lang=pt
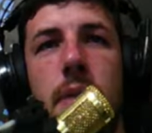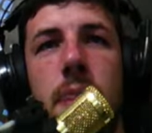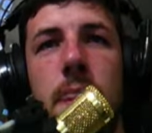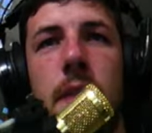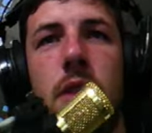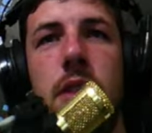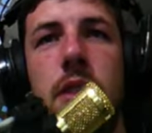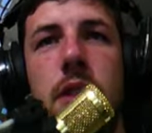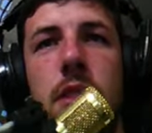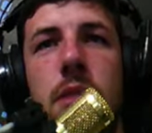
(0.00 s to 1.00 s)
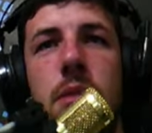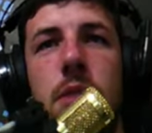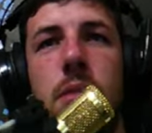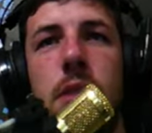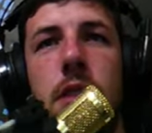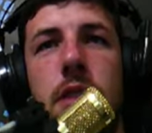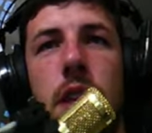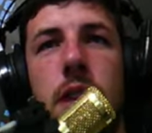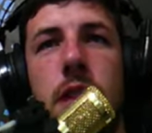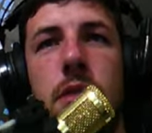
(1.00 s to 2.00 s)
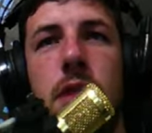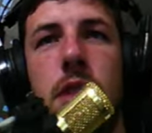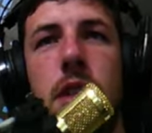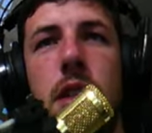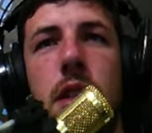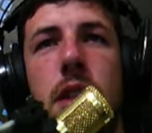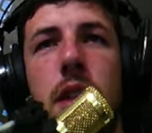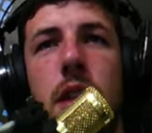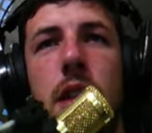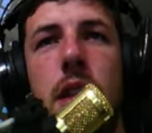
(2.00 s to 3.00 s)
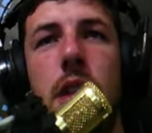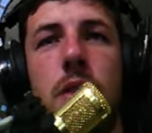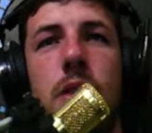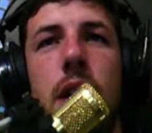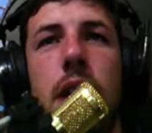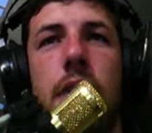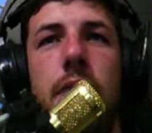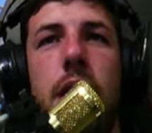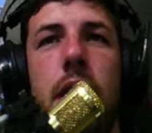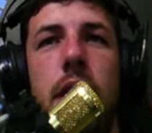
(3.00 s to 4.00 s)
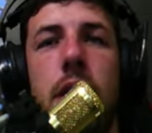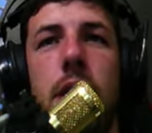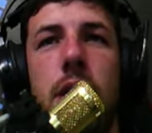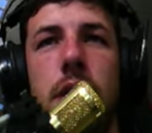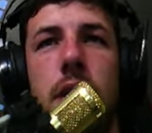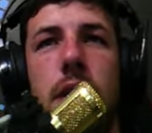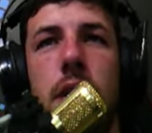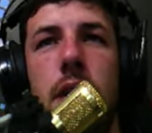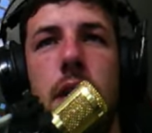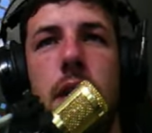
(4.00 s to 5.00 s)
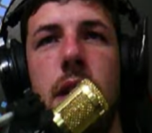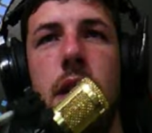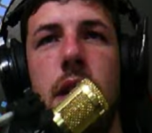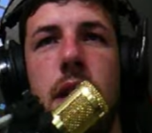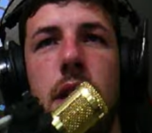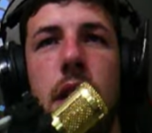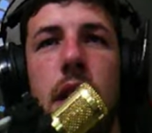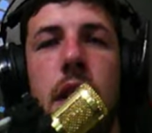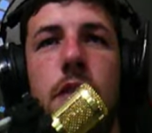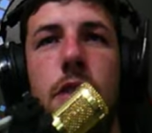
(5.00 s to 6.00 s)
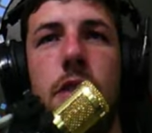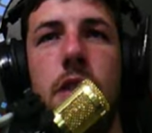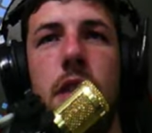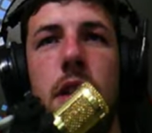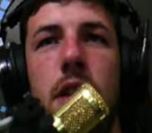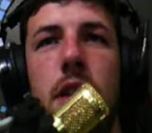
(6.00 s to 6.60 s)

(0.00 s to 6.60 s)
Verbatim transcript: Tenho quase certeza que o meu turbo tá estragando. Eu vou... Ih, deu ruim lá na frente. Que que foi isso aqui?